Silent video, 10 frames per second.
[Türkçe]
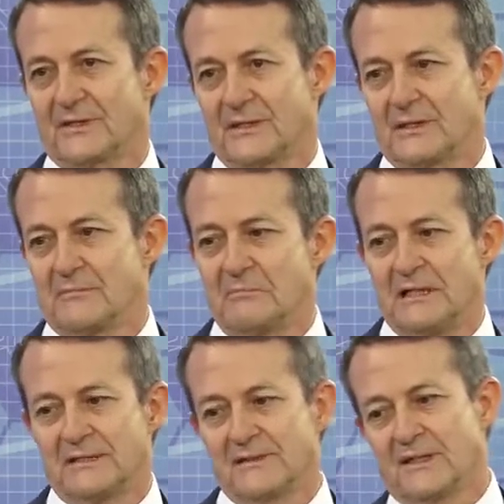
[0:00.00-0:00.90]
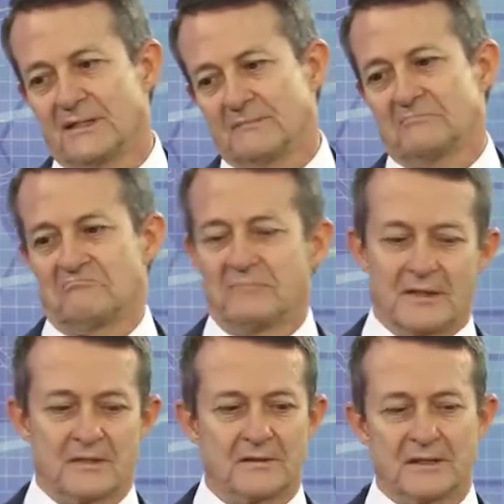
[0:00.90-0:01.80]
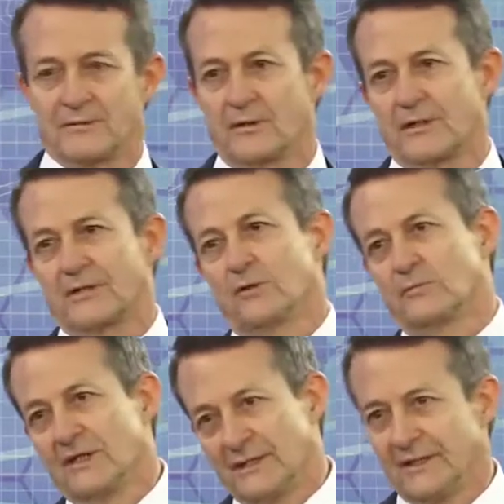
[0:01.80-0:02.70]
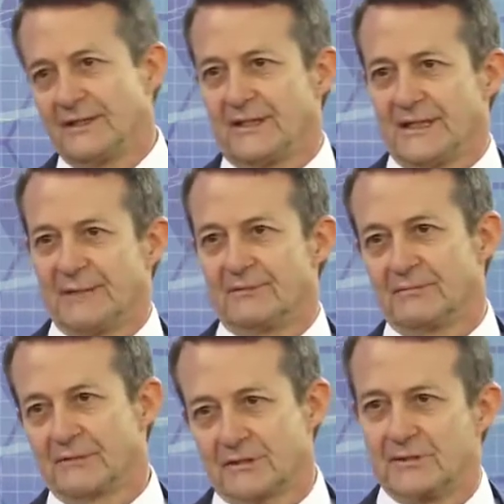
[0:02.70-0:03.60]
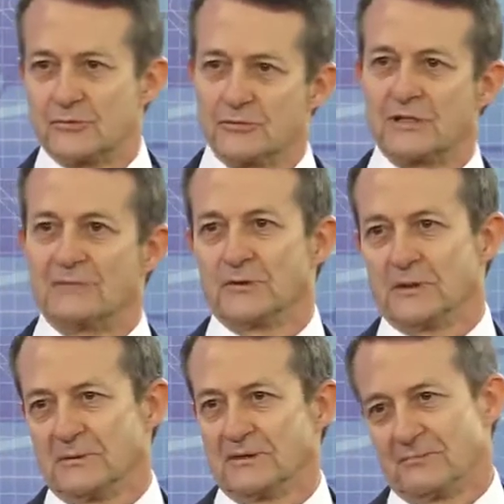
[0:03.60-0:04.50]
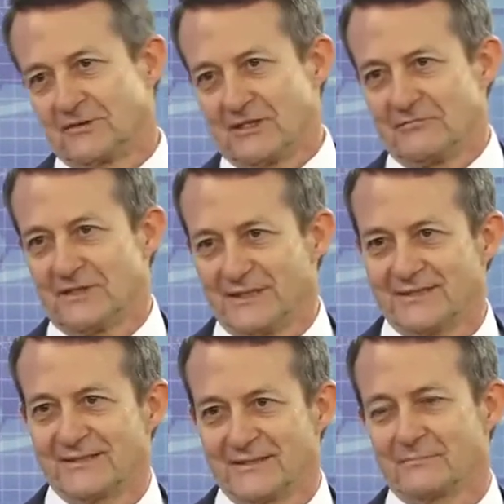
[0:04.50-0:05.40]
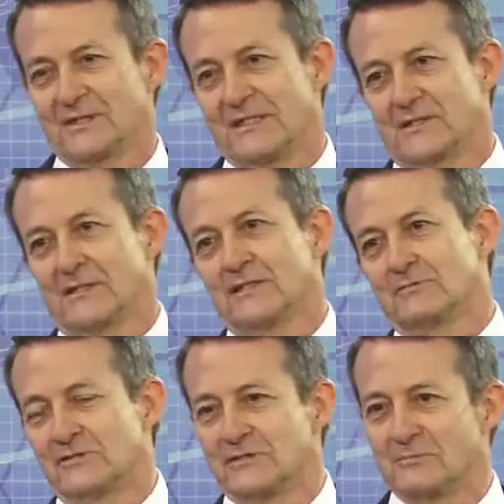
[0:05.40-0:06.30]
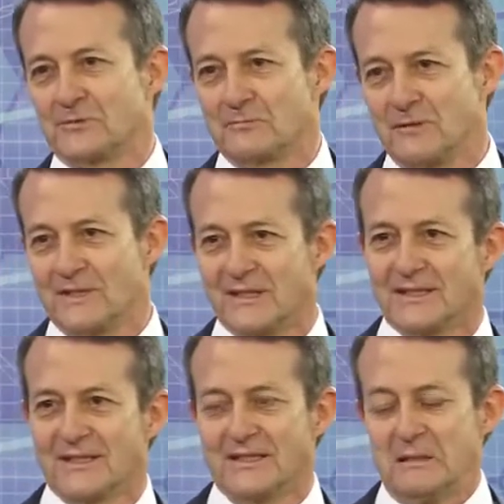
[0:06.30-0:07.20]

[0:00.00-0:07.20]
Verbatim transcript: Ve e, belki de hani hastalarıma örnek olma gibi de gibi. bir düşüncem de olabilir bir taraftan. Tabii Aa, kendi evet. sağlığım için yapıyorum ama